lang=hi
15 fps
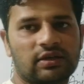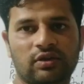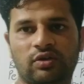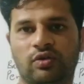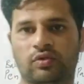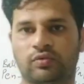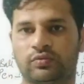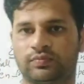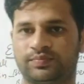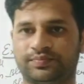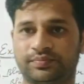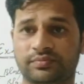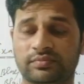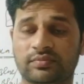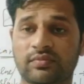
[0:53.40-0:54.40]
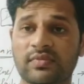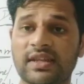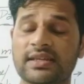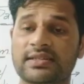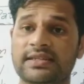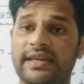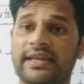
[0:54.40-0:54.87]
हो
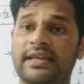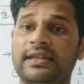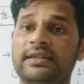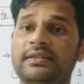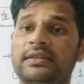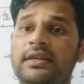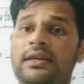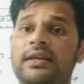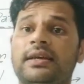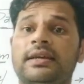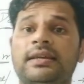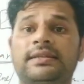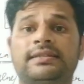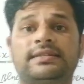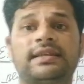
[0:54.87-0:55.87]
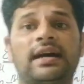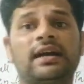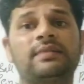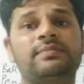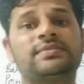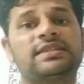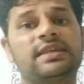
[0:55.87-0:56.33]
सेकंड
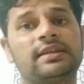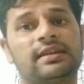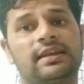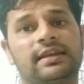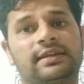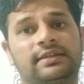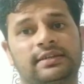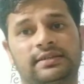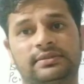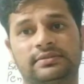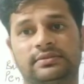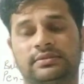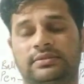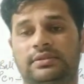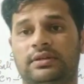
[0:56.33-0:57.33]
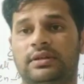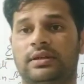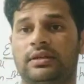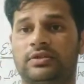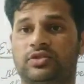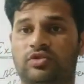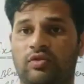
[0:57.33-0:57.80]
एग्जाम से रिलेटेड
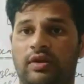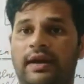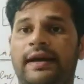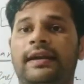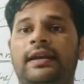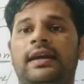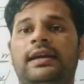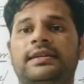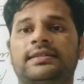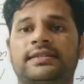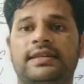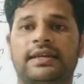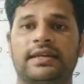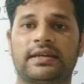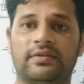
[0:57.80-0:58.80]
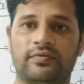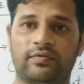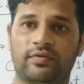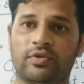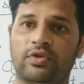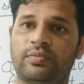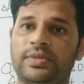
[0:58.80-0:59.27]
जो गाइडलाइंस है
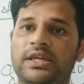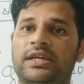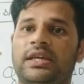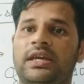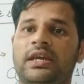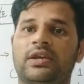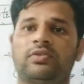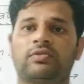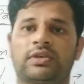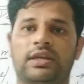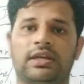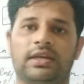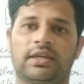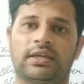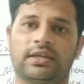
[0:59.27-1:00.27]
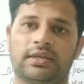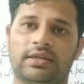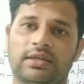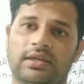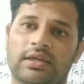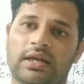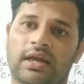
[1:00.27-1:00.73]
वो भी के ने
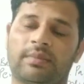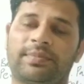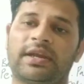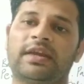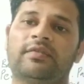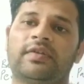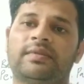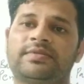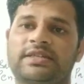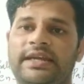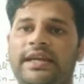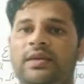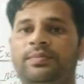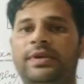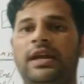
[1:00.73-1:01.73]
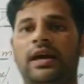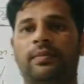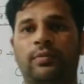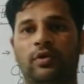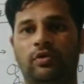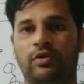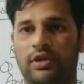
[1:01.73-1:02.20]
अपने वेबसाइट पे
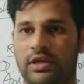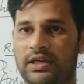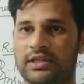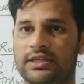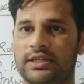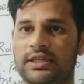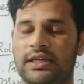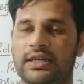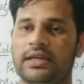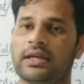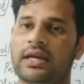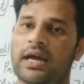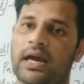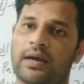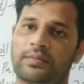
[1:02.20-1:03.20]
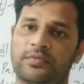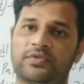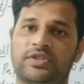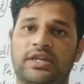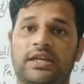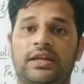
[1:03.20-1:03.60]
अपलोड कर दी है आप उसे